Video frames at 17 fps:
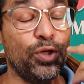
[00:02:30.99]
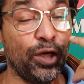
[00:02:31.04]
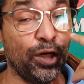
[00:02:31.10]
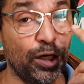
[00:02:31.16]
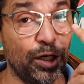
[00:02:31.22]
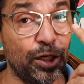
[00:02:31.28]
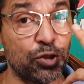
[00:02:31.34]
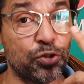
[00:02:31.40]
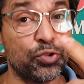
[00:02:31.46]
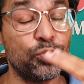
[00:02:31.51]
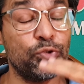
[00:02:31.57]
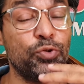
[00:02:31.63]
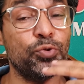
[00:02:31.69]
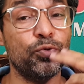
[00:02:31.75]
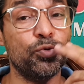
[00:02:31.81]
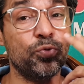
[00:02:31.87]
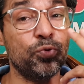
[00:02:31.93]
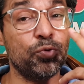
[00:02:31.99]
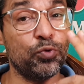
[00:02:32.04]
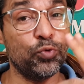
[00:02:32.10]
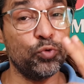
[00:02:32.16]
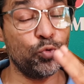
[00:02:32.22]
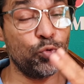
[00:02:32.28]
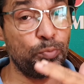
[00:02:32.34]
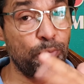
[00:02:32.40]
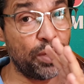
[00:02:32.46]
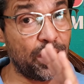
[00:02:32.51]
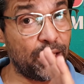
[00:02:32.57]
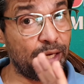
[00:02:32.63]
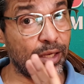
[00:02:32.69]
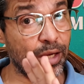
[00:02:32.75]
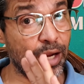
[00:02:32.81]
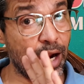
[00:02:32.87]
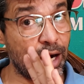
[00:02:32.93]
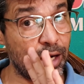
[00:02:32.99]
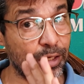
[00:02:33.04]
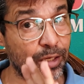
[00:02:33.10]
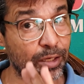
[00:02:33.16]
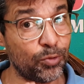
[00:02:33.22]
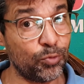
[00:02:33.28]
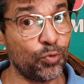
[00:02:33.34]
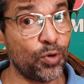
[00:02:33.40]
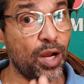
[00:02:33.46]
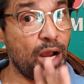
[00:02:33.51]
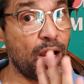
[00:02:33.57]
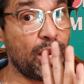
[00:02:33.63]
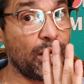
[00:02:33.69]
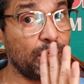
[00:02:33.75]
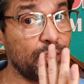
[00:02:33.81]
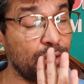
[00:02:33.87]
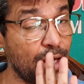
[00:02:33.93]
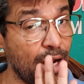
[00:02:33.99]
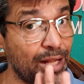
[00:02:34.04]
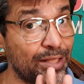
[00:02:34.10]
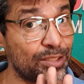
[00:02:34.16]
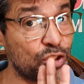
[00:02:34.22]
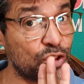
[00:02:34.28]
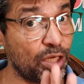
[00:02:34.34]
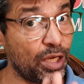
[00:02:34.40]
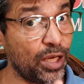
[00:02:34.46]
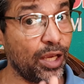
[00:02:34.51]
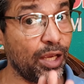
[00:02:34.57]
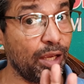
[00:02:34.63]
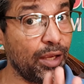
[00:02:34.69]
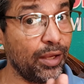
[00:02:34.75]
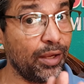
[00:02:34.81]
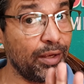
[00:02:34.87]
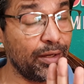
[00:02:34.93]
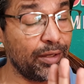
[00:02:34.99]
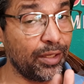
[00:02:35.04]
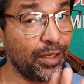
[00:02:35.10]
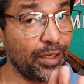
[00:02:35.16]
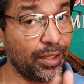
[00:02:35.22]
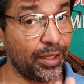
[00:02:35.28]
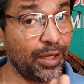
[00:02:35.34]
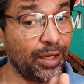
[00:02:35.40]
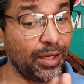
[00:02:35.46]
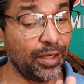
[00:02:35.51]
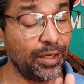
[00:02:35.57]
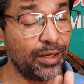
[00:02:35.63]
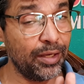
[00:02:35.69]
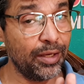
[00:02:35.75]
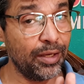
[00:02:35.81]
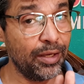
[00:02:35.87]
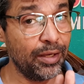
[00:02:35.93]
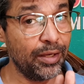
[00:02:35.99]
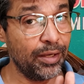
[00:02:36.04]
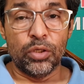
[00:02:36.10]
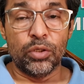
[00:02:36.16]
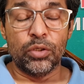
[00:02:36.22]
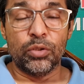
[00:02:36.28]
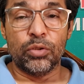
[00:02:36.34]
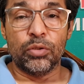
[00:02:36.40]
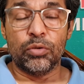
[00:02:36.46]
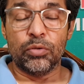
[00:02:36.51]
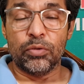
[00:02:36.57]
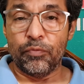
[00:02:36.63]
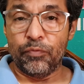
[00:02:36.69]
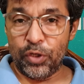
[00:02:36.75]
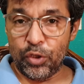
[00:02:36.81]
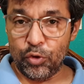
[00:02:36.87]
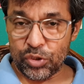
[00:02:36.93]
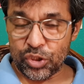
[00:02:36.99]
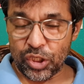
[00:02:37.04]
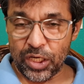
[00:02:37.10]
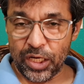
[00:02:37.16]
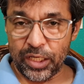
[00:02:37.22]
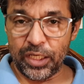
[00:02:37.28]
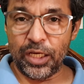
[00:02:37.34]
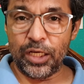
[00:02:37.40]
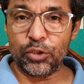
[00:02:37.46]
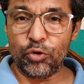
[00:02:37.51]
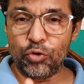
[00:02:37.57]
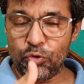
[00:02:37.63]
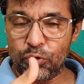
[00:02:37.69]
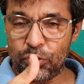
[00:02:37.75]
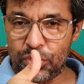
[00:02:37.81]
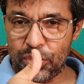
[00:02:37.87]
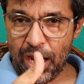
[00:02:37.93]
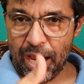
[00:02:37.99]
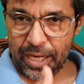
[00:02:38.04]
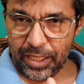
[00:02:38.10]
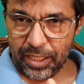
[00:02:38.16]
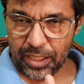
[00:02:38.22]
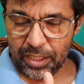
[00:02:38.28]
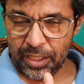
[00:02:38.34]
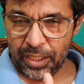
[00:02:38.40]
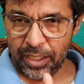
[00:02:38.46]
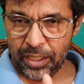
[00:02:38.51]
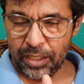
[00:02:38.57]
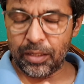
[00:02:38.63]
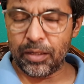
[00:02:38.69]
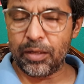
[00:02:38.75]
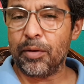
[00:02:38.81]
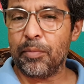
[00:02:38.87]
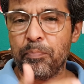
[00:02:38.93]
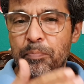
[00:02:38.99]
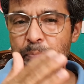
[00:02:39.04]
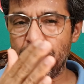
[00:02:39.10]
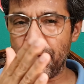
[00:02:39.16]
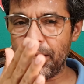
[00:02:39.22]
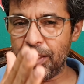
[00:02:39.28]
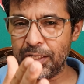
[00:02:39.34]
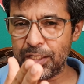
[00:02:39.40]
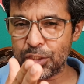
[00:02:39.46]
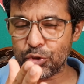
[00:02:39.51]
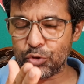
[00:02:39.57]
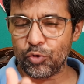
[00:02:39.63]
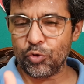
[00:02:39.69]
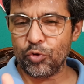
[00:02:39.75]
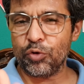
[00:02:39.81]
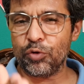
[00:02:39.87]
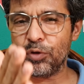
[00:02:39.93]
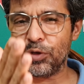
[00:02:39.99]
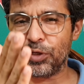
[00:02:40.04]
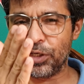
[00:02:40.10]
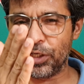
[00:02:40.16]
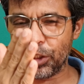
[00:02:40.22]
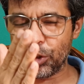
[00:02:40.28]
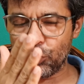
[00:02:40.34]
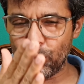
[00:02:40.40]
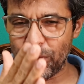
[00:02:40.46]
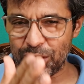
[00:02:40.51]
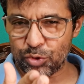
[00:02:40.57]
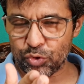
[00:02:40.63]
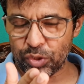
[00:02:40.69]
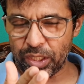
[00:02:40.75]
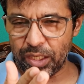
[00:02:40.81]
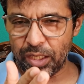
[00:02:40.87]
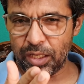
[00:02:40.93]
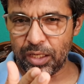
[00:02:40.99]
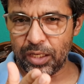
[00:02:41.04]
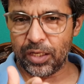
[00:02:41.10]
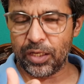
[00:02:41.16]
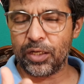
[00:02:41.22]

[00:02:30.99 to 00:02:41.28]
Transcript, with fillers: इंग्लिश जो उर्दू में रिकॉर्ड करूँगा याद से ठीक है वीडियो अच्छी लगी है तो लाइक कर लें पेरेंट्स को रिक्वेस्ट है